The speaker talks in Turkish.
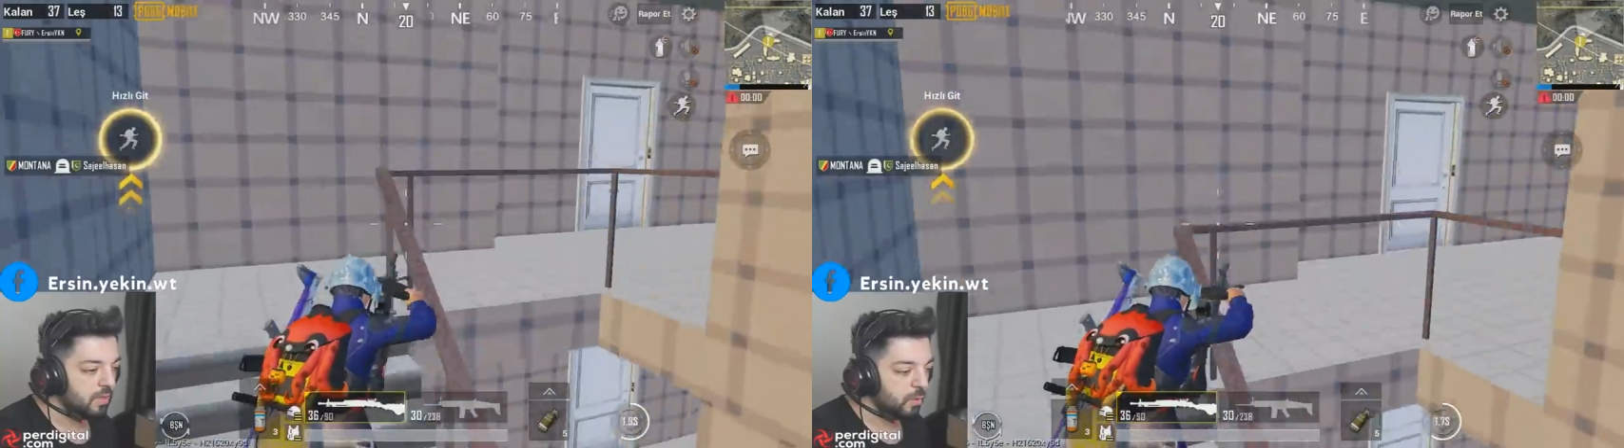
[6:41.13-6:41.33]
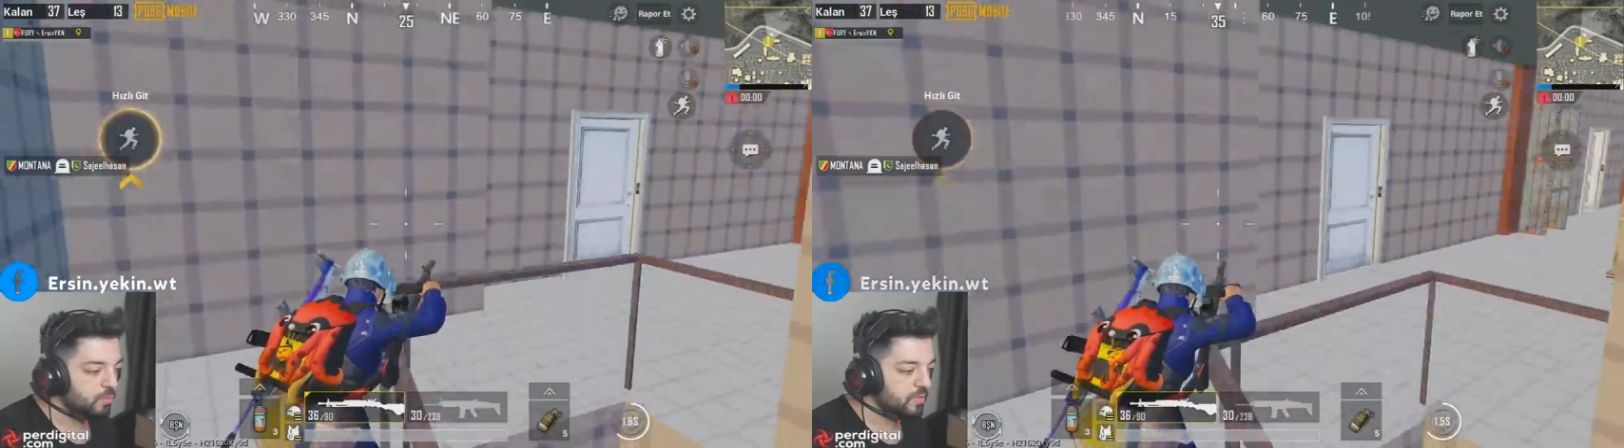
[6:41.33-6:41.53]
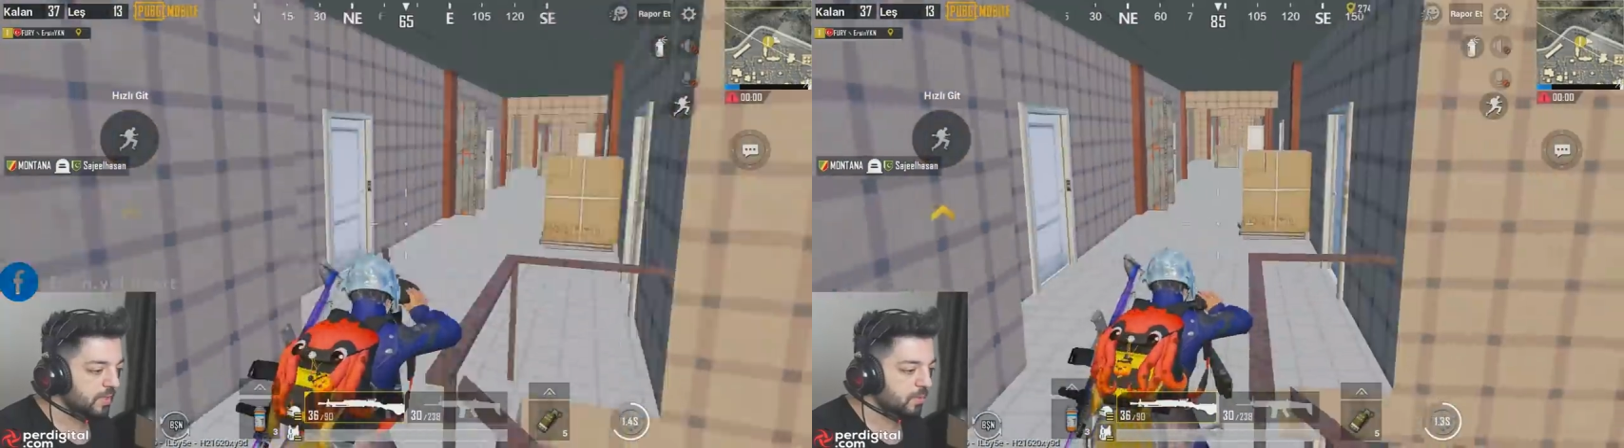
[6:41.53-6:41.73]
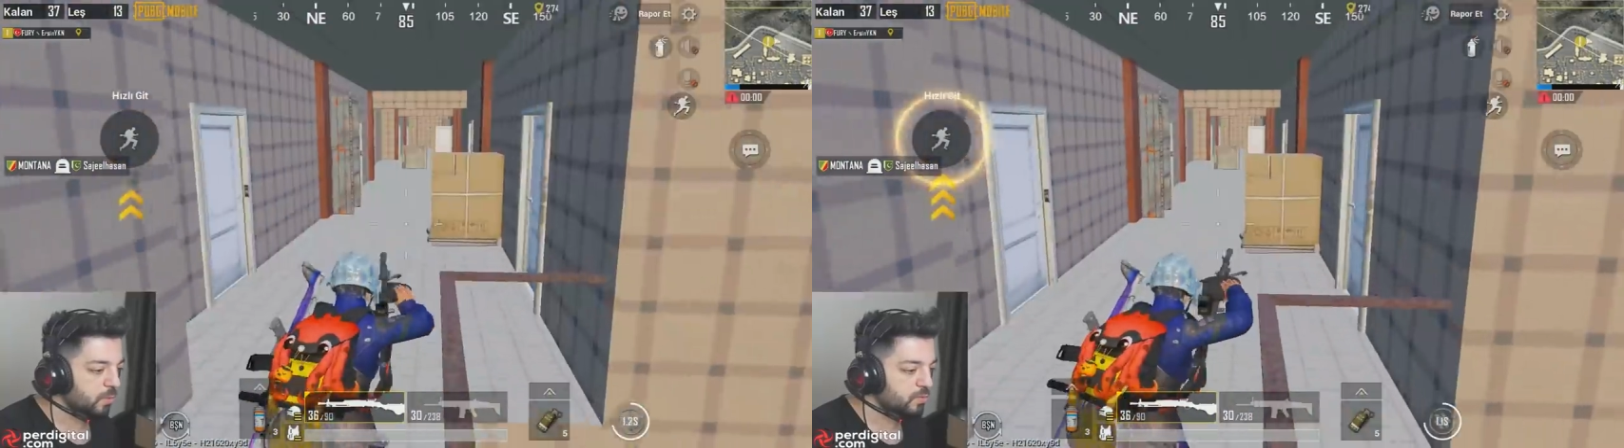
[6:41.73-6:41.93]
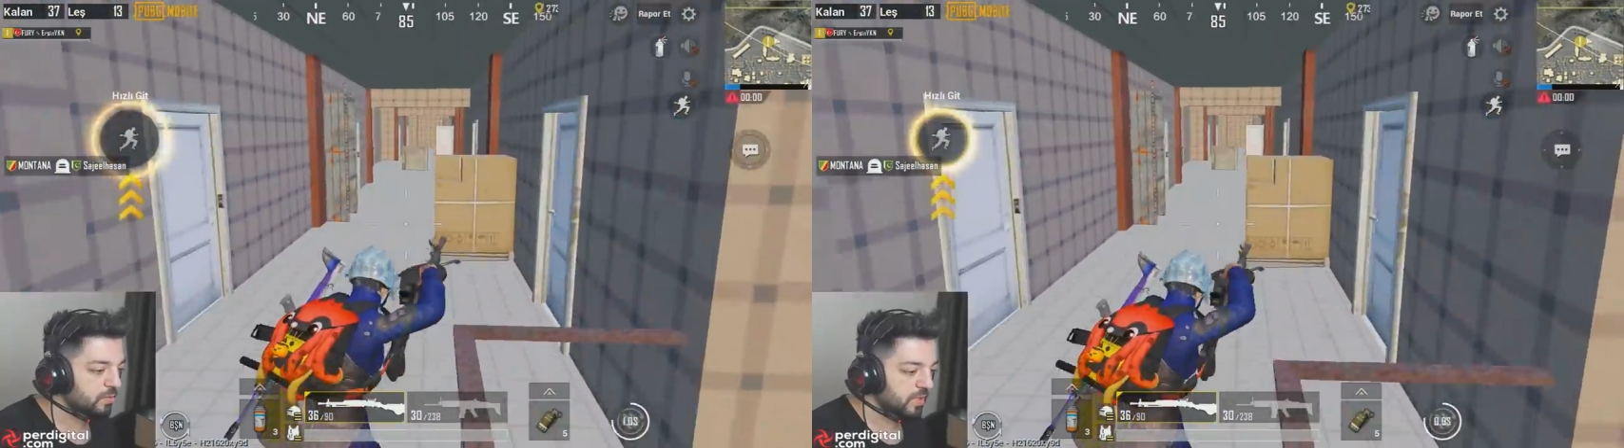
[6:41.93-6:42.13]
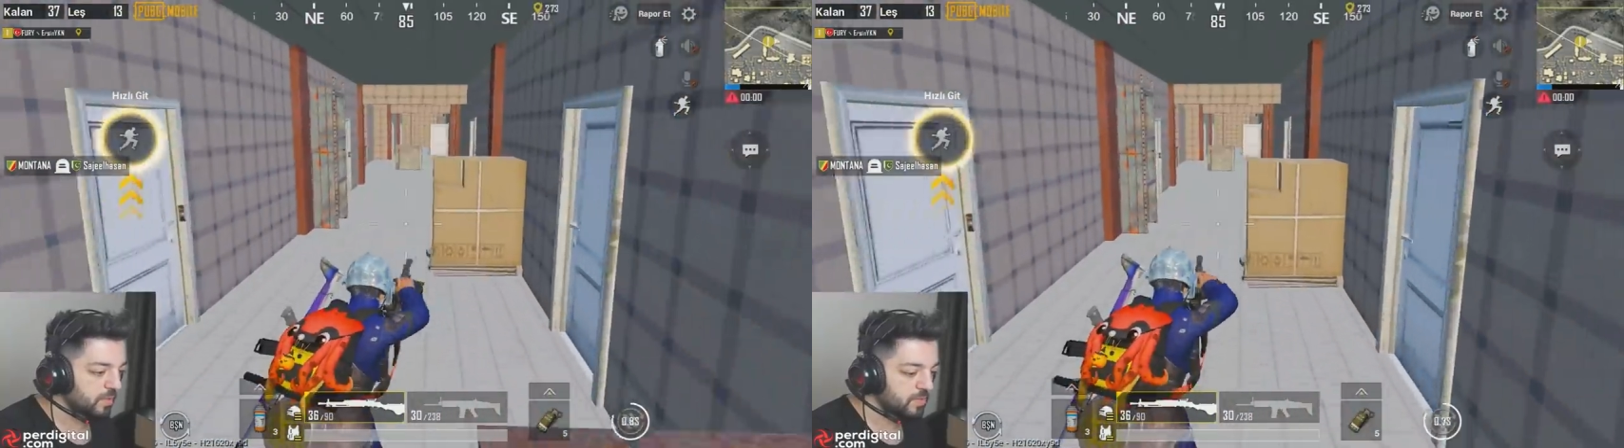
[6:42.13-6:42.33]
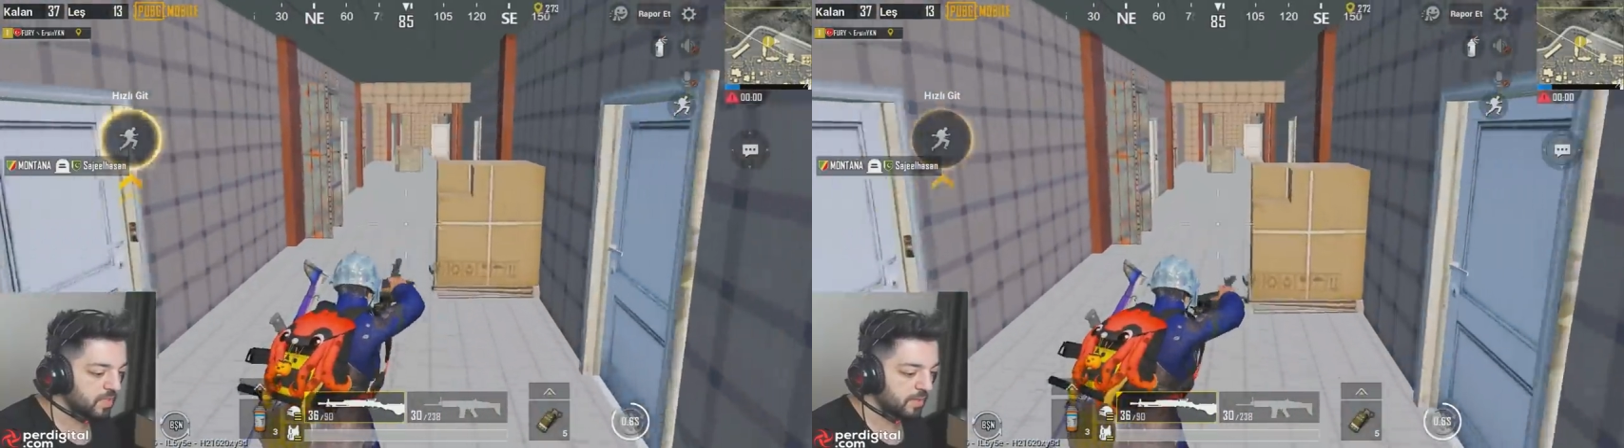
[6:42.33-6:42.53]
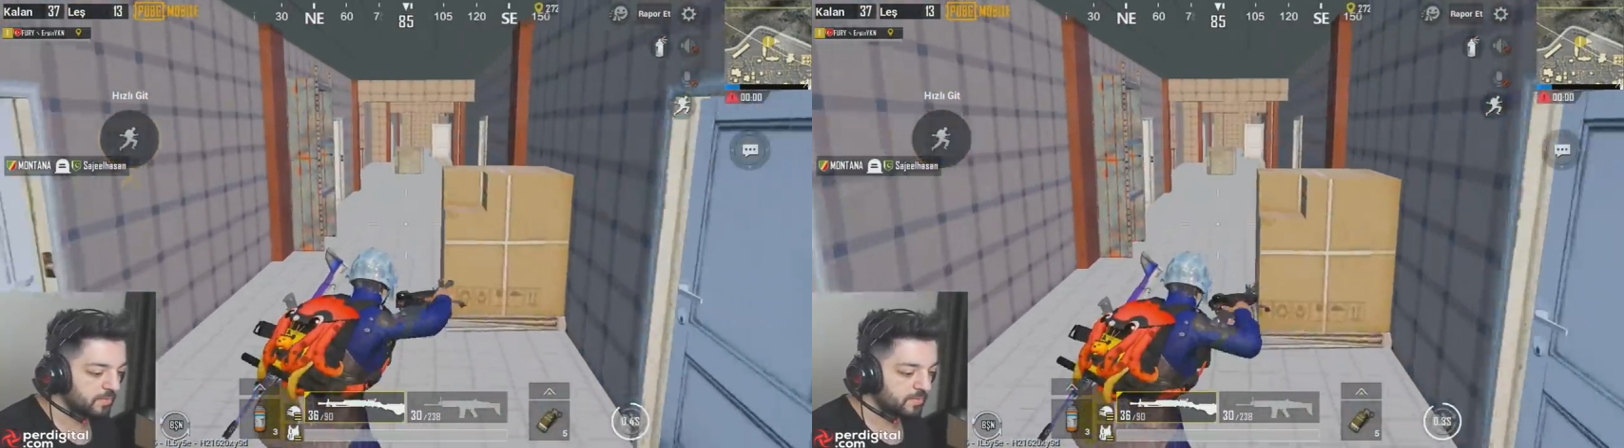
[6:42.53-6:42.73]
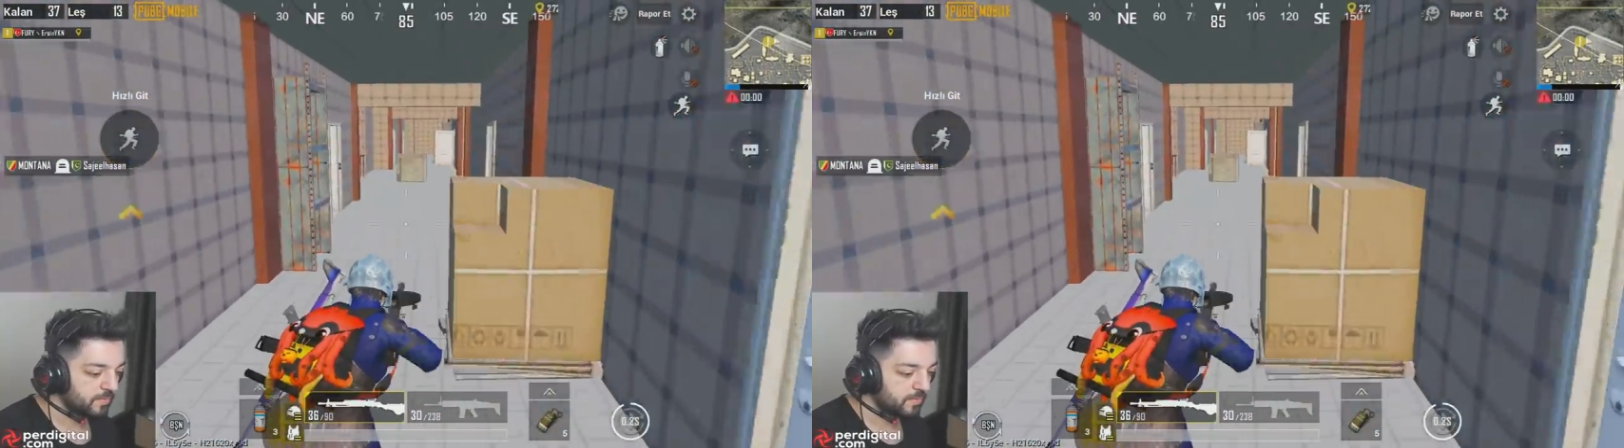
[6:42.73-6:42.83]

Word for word: O yüzden olsun yanımızda.